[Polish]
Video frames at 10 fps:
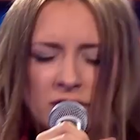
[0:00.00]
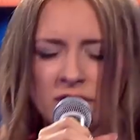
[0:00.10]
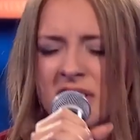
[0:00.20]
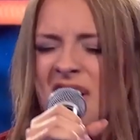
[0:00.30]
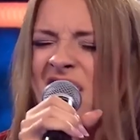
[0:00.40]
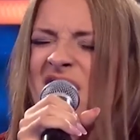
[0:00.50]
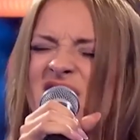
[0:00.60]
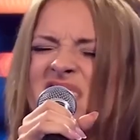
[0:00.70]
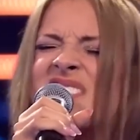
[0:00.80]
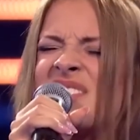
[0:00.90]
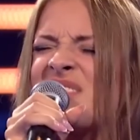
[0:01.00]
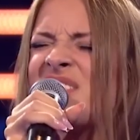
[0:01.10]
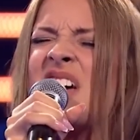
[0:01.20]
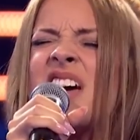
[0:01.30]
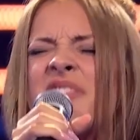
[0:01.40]
że ta kurtka
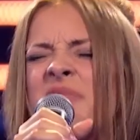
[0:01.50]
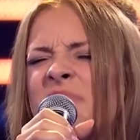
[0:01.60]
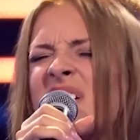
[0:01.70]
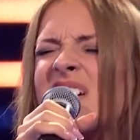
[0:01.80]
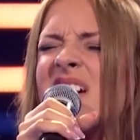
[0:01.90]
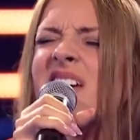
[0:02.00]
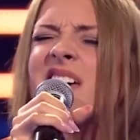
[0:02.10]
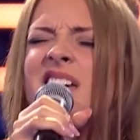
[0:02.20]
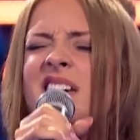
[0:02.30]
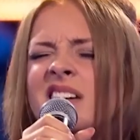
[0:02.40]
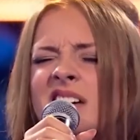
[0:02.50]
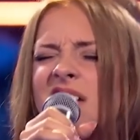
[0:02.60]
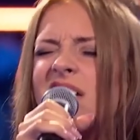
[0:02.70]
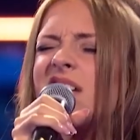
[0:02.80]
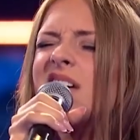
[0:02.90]
y, trafi w
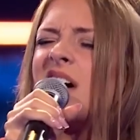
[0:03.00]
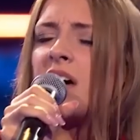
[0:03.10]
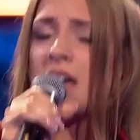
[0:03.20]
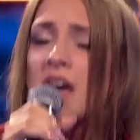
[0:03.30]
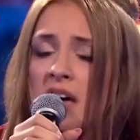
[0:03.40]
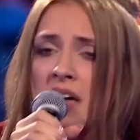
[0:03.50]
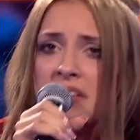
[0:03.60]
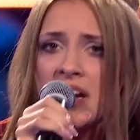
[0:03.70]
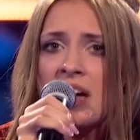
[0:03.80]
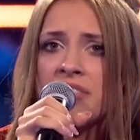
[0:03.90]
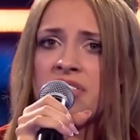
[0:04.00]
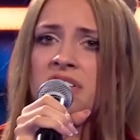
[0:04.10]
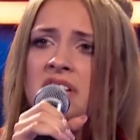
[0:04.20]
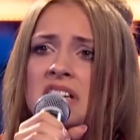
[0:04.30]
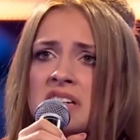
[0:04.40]
dobre ręce i
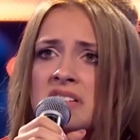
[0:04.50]
za